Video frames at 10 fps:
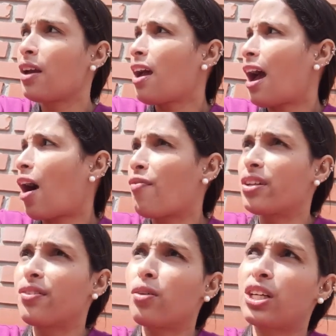Aí o Fernando falou
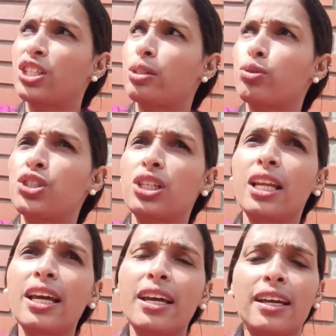que a gente é
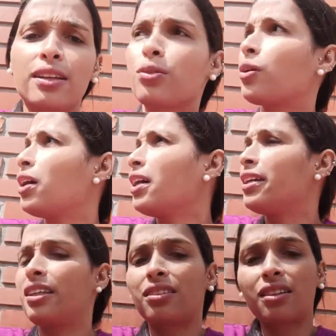mochileiro e
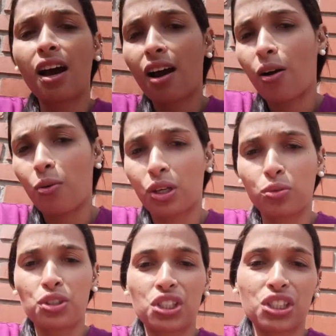tal, que não
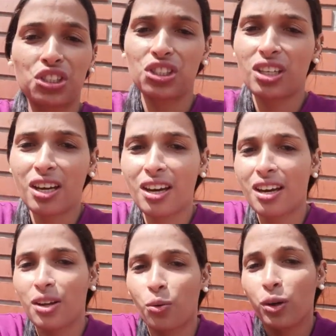tinha dinheiro,
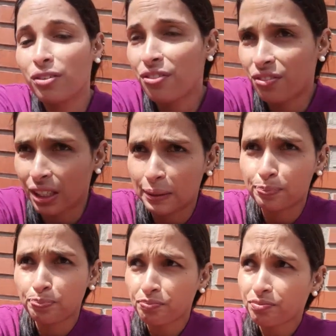enfim.
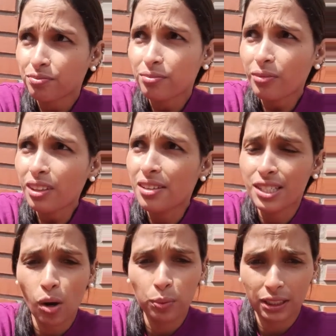Saiu
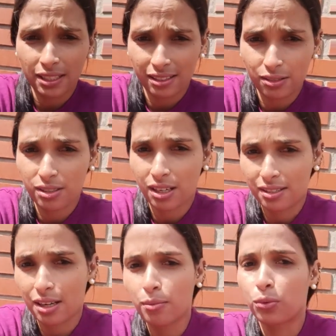por 300 reais a
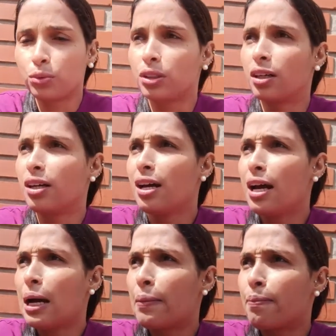multa.
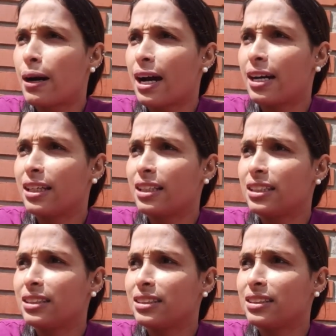Mas,
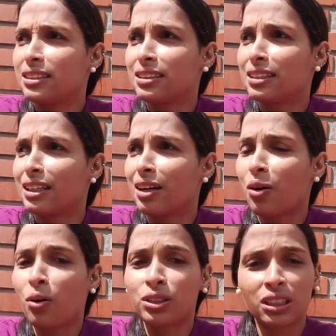
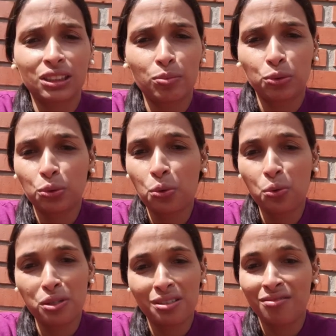gente, é muito ruim
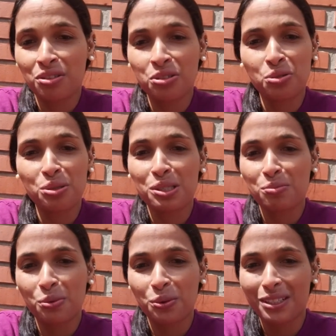você ver seu ônibus
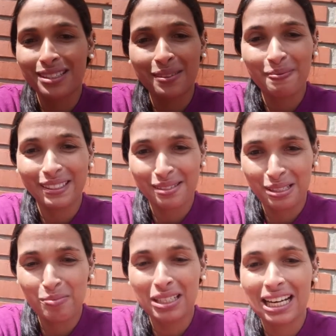embora, ser preso na
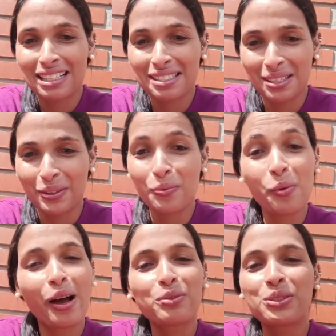imigração por
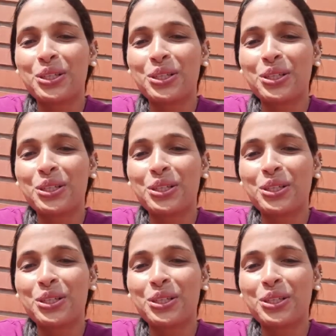causa de um